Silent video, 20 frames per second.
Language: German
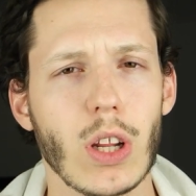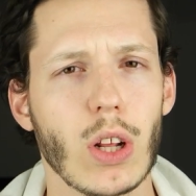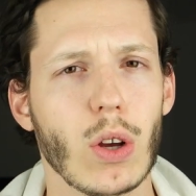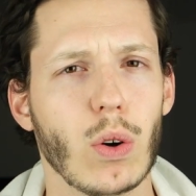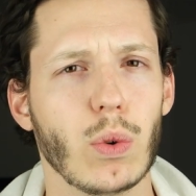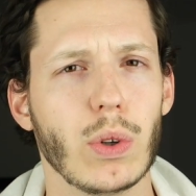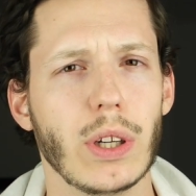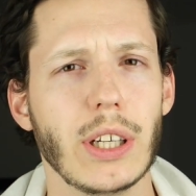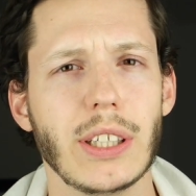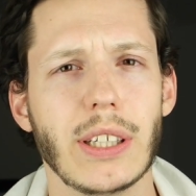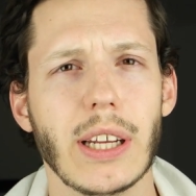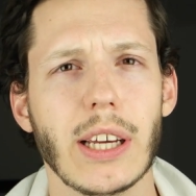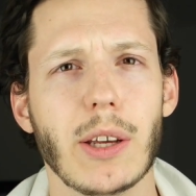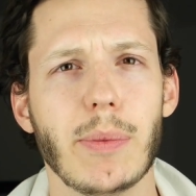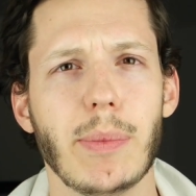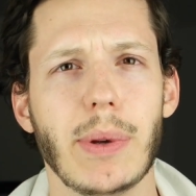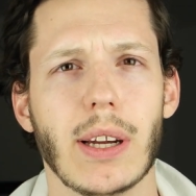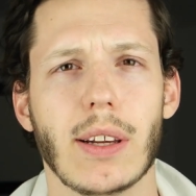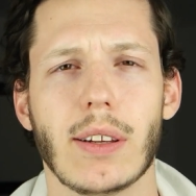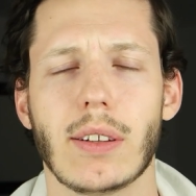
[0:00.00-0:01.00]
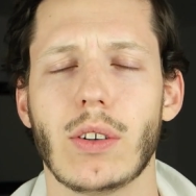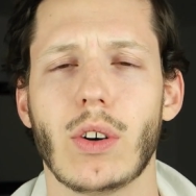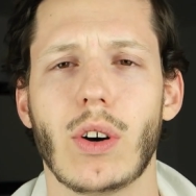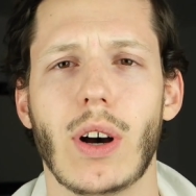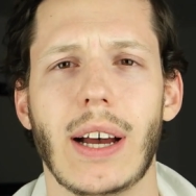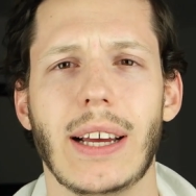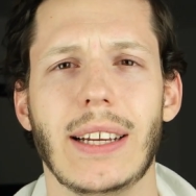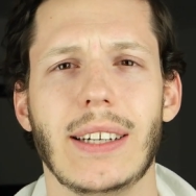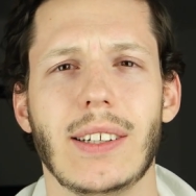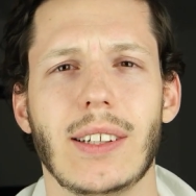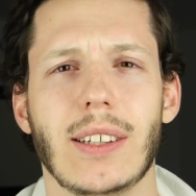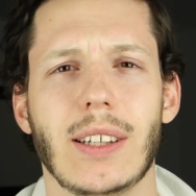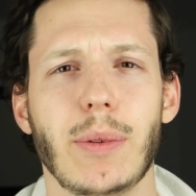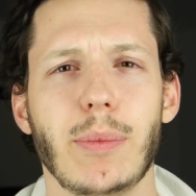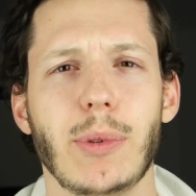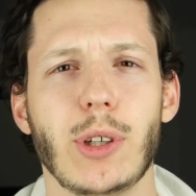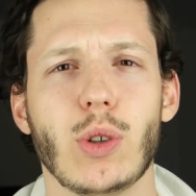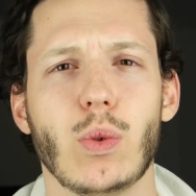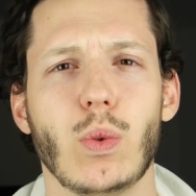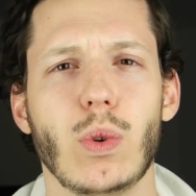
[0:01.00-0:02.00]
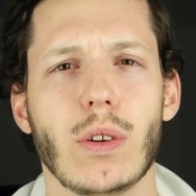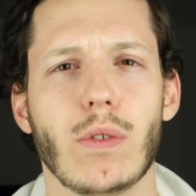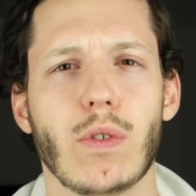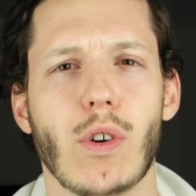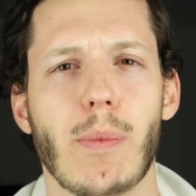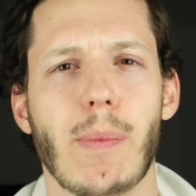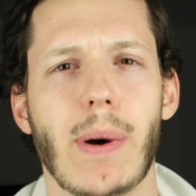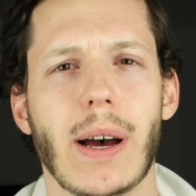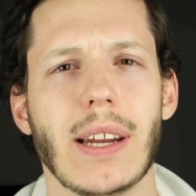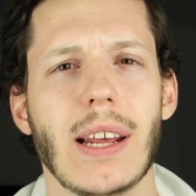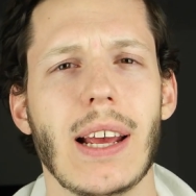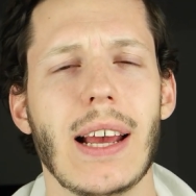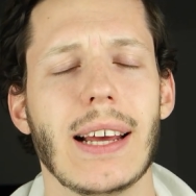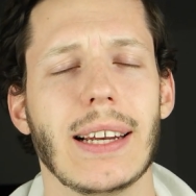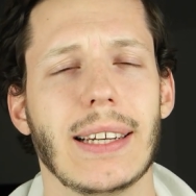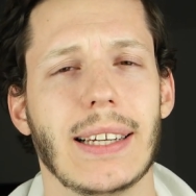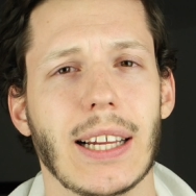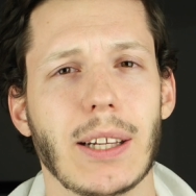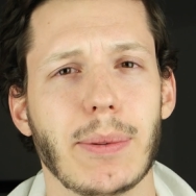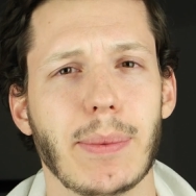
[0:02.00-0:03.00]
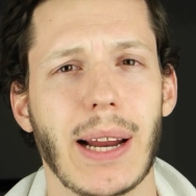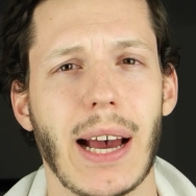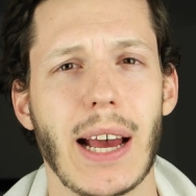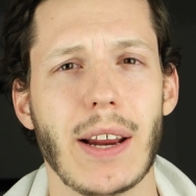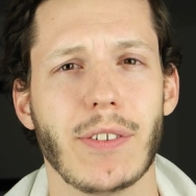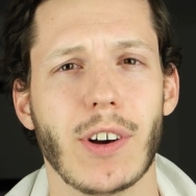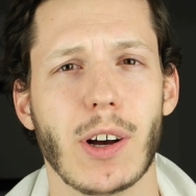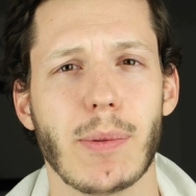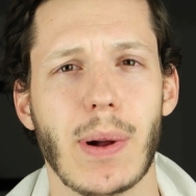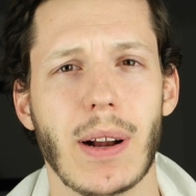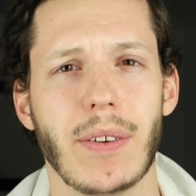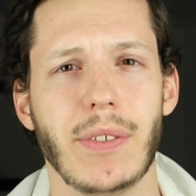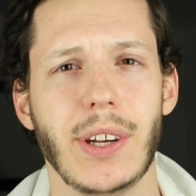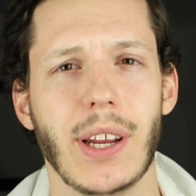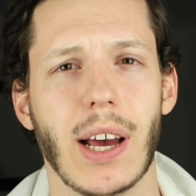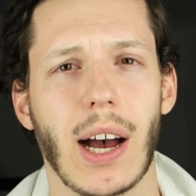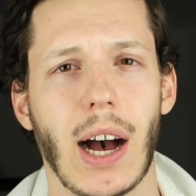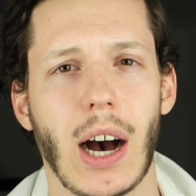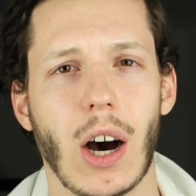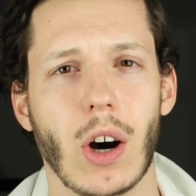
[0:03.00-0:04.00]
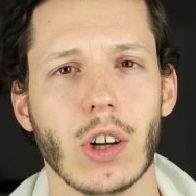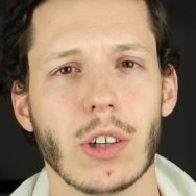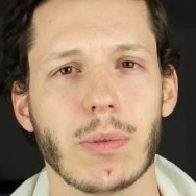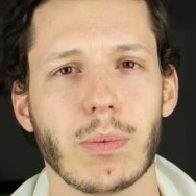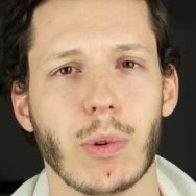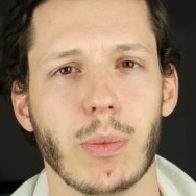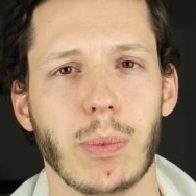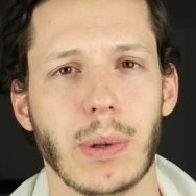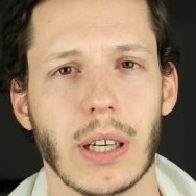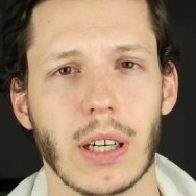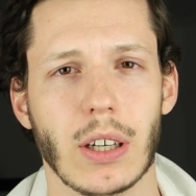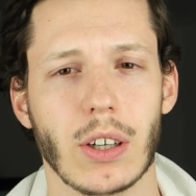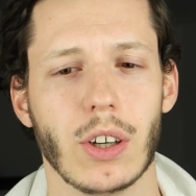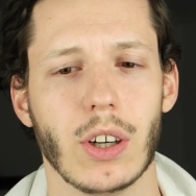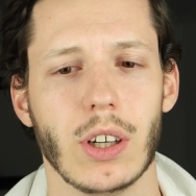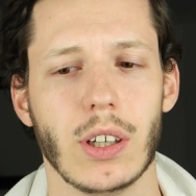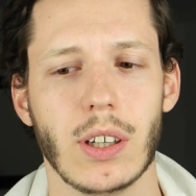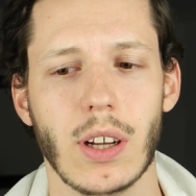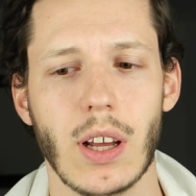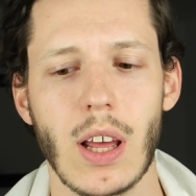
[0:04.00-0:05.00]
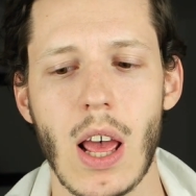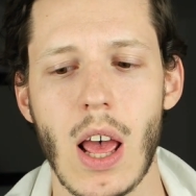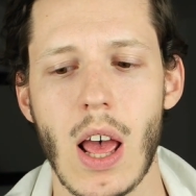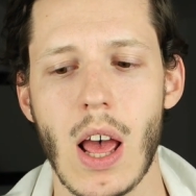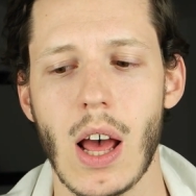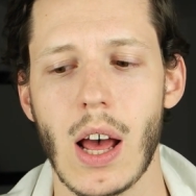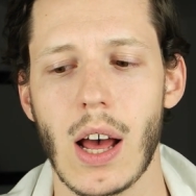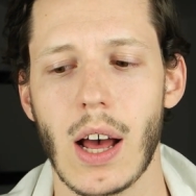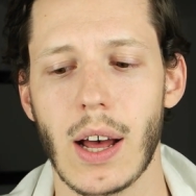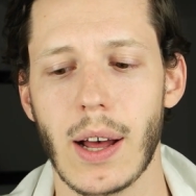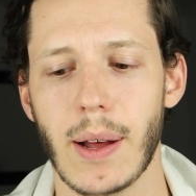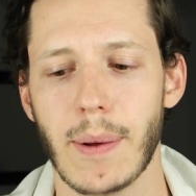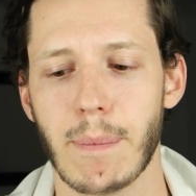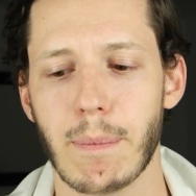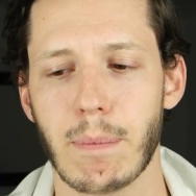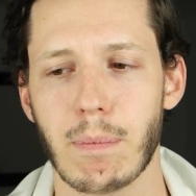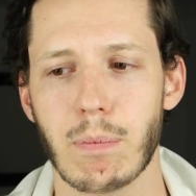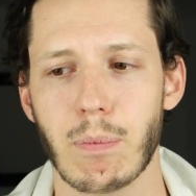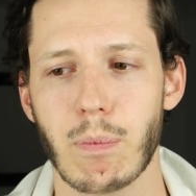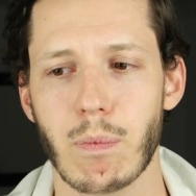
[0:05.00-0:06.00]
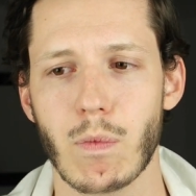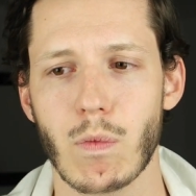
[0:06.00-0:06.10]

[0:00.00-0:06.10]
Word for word: und ich denke mir, das ist doch ein ziemlich cooles Format, das man einfach mal wieder ausprobieren könnte. Ähm,